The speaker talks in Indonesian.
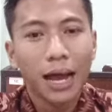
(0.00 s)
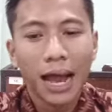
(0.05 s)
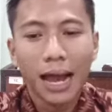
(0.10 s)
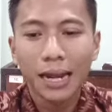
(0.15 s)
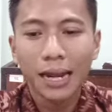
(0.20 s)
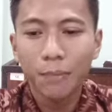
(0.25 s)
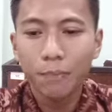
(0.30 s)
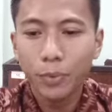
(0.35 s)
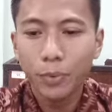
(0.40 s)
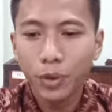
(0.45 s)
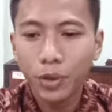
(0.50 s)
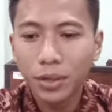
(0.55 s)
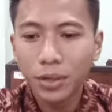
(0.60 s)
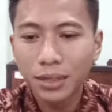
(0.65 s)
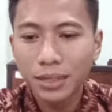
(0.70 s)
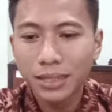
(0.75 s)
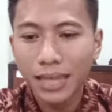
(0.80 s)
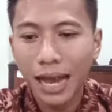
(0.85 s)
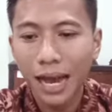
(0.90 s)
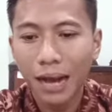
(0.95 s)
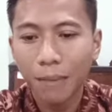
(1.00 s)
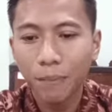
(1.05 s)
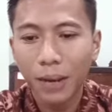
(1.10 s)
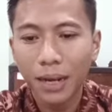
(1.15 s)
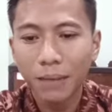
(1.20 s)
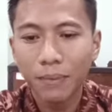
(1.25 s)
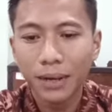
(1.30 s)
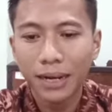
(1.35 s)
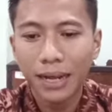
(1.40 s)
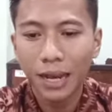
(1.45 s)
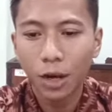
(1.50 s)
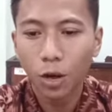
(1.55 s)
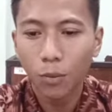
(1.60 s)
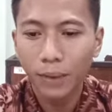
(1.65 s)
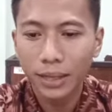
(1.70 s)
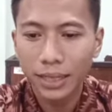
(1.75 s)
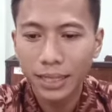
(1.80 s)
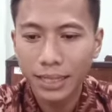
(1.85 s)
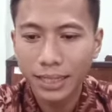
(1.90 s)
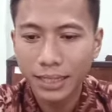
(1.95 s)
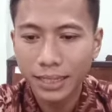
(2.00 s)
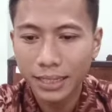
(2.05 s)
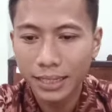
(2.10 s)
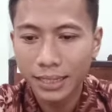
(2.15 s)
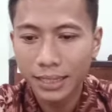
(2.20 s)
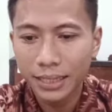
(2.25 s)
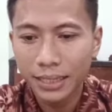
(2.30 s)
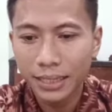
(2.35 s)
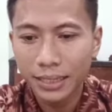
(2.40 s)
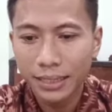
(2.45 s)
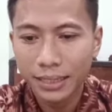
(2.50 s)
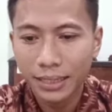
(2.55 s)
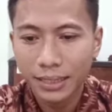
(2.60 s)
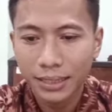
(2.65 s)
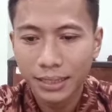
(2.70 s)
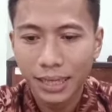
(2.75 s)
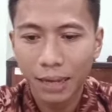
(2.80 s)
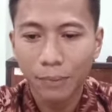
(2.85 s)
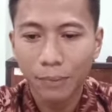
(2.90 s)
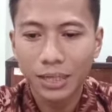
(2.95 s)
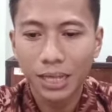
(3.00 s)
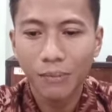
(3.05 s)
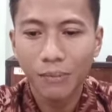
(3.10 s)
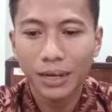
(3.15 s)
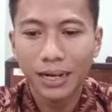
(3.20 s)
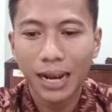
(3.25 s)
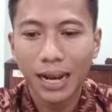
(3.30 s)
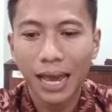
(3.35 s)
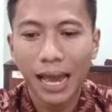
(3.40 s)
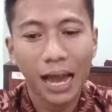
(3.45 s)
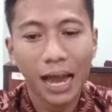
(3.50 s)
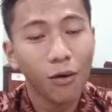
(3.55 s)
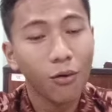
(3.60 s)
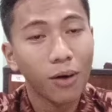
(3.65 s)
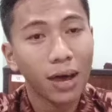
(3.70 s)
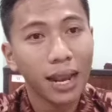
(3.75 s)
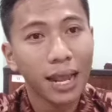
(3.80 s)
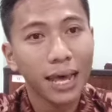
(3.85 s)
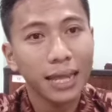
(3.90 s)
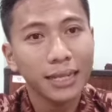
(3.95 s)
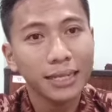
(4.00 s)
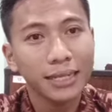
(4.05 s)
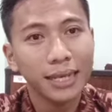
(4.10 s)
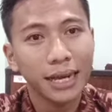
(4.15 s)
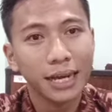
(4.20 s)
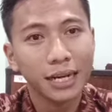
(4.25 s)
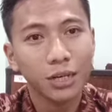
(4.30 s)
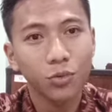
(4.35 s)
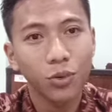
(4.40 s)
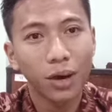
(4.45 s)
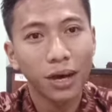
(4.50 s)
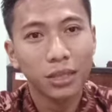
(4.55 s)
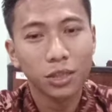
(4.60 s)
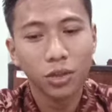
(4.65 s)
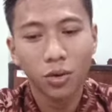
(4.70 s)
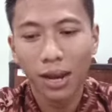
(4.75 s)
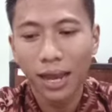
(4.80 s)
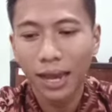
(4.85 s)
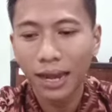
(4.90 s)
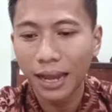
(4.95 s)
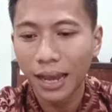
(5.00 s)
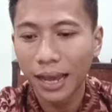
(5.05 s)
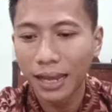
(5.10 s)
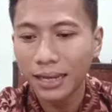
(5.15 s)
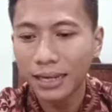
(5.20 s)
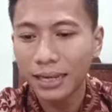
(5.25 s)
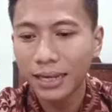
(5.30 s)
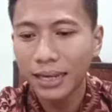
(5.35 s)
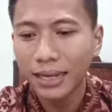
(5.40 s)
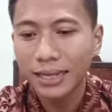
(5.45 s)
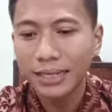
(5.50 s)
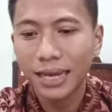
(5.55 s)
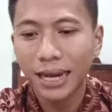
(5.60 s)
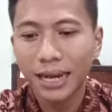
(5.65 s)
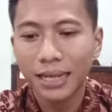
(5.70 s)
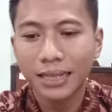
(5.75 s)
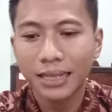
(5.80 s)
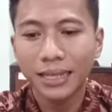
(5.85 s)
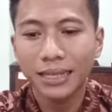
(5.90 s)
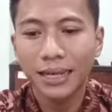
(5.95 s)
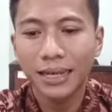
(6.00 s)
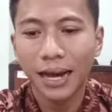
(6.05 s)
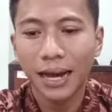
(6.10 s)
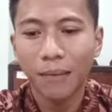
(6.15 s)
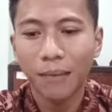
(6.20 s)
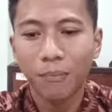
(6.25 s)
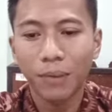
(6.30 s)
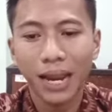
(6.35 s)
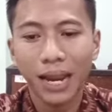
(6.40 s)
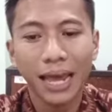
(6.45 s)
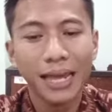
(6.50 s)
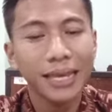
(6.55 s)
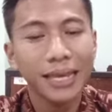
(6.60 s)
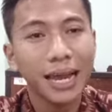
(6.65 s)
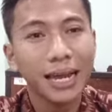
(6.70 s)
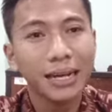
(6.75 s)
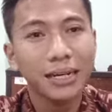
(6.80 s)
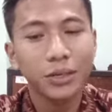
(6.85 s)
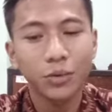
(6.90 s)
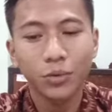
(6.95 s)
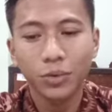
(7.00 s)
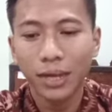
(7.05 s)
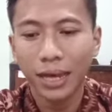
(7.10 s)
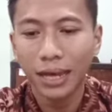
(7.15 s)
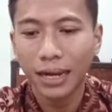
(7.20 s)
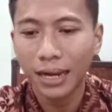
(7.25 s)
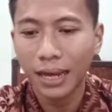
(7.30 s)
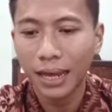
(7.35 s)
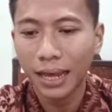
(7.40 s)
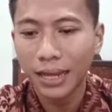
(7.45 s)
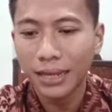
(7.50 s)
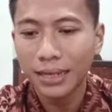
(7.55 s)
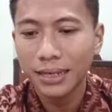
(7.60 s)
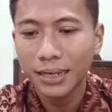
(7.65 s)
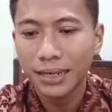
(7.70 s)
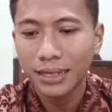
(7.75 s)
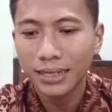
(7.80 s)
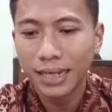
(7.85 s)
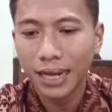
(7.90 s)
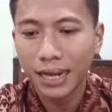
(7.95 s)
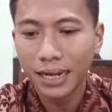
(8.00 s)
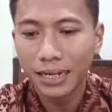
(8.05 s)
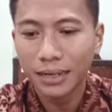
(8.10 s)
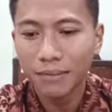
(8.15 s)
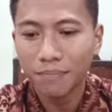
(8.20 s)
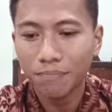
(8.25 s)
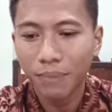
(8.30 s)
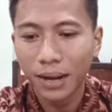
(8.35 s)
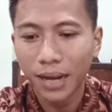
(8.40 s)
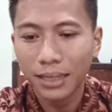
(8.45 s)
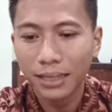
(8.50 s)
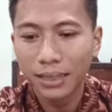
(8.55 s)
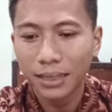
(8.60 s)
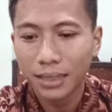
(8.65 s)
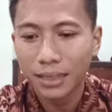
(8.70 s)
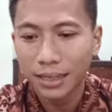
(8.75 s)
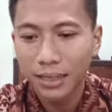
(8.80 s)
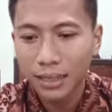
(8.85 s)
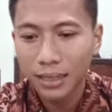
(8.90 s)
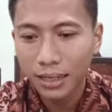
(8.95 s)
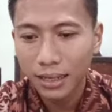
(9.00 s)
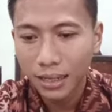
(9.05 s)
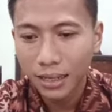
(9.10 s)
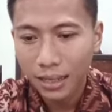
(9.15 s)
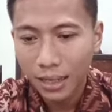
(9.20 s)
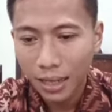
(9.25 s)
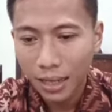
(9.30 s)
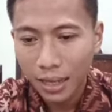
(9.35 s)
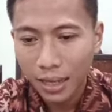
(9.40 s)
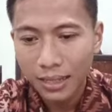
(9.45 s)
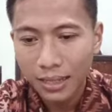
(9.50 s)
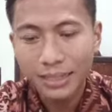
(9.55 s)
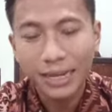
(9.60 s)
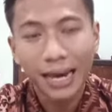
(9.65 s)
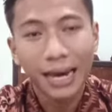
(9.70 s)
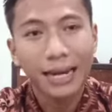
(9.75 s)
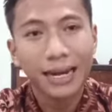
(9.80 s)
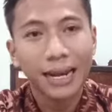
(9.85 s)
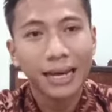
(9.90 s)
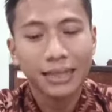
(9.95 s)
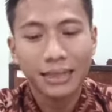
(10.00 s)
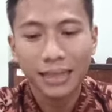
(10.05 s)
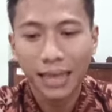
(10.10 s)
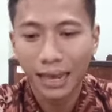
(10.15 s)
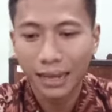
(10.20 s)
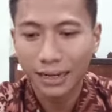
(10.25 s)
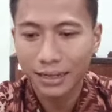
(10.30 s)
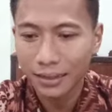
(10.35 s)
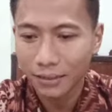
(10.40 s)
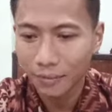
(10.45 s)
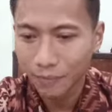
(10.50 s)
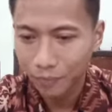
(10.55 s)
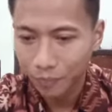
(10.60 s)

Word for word: Adapun tahapan pada lompat tinggi, yang pertama adalah awalan, yang kedua tolakan, yang ketiga melayang di udara, yang keempat daratan.